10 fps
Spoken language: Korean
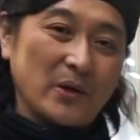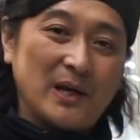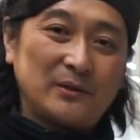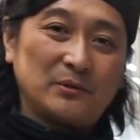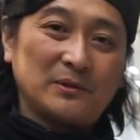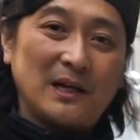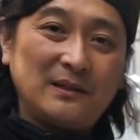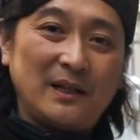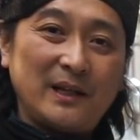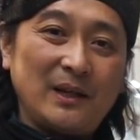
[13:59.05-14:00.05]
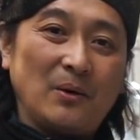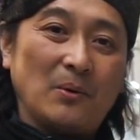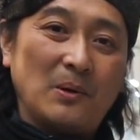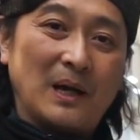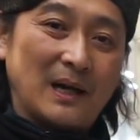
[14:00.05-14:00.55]
영양소도 상당히
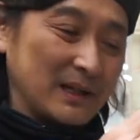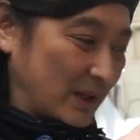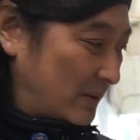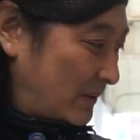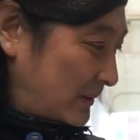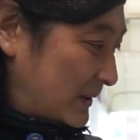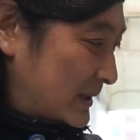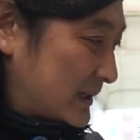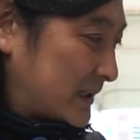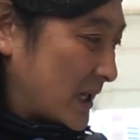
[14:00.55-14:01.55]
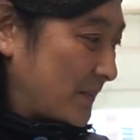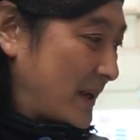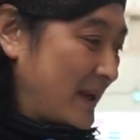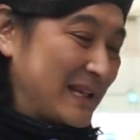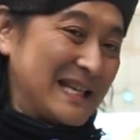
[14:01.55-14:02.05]
올라가 되고 그
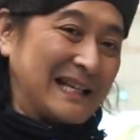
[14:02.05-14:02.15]
다음에 이